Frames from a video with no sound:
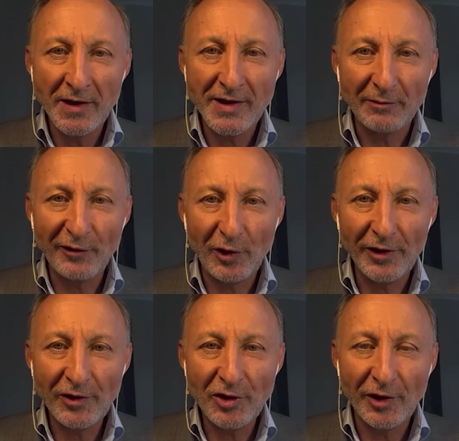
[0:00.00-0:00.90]
Sie haben
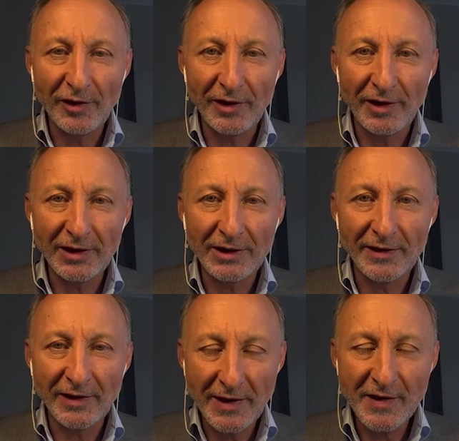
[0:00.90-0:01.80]
vorhin schon äh,
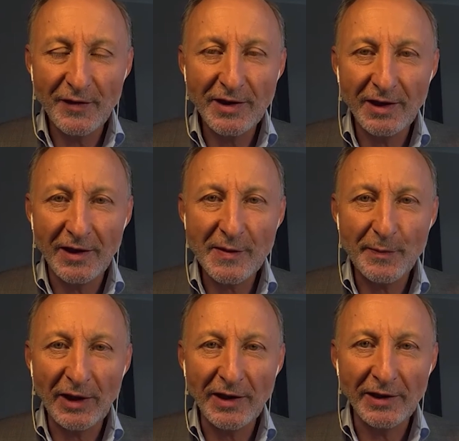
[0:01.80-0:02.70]
einen ganz wichtigen
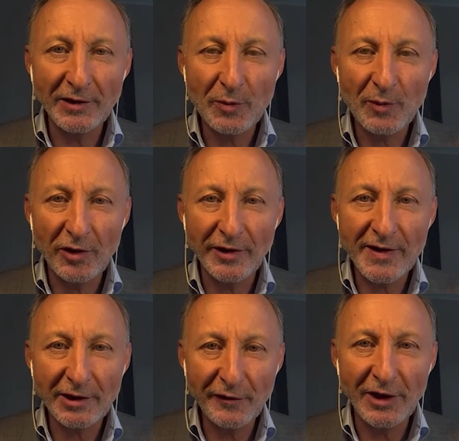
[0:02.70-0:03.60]
Aspekt angesprochen.
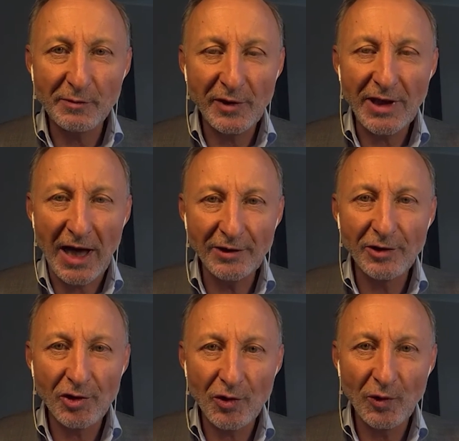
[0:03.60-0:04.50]
Es trifft eben nicht
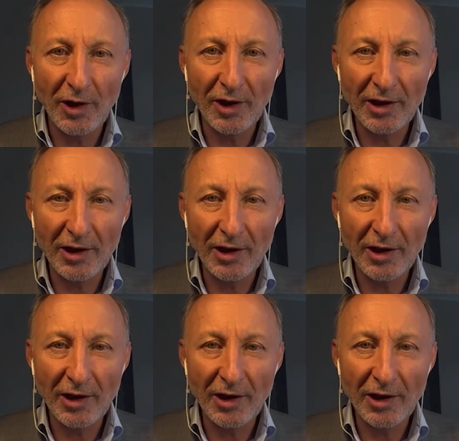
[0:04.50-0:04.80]
alle Schüler